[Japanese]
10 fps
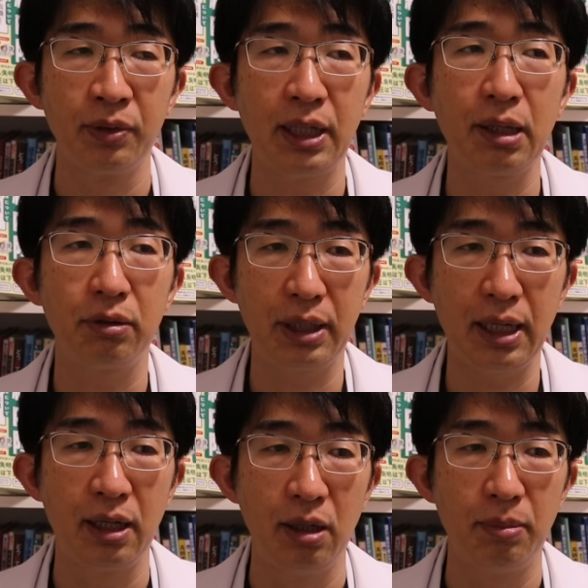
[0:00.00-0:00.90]
なの
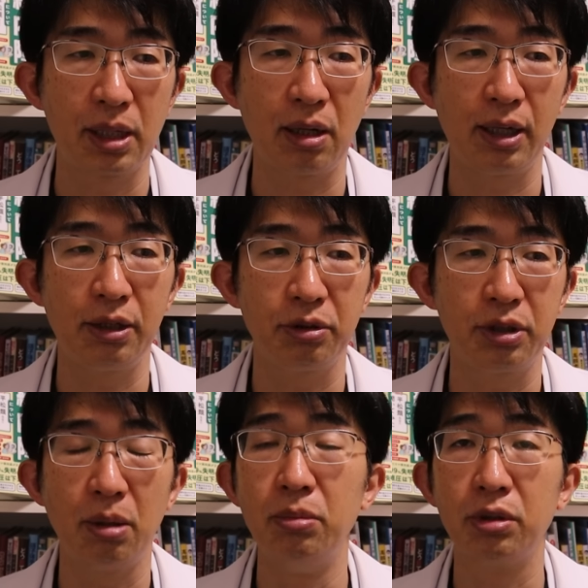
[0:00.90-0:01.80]
で、まあ、代わりとし
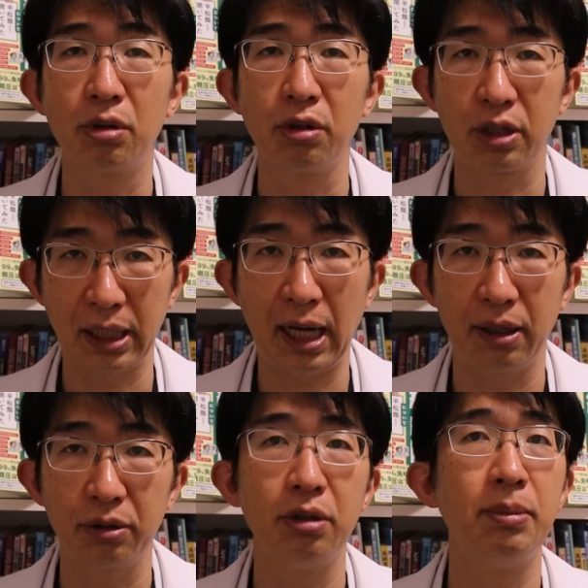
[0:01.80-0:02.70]
てはムコスタ
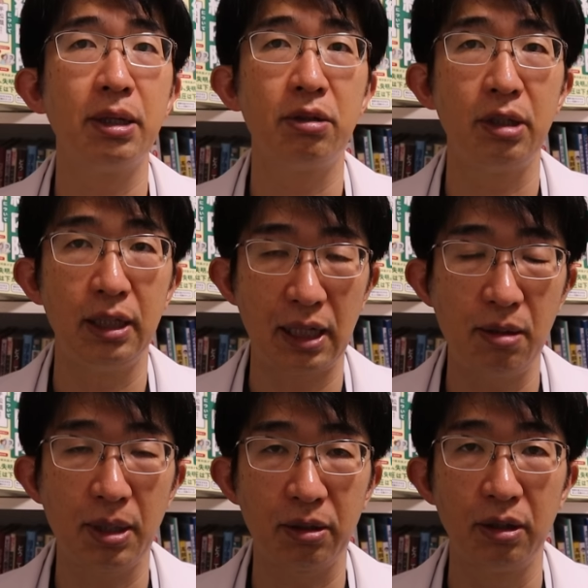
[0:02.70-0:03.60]
という目薬にな
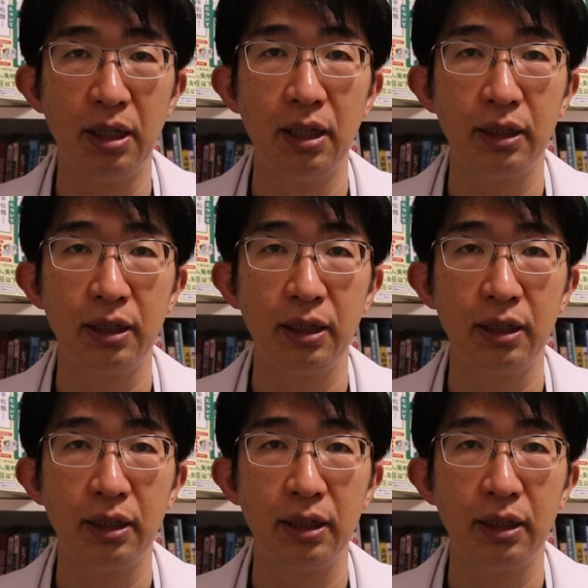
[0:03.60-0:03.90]
ります。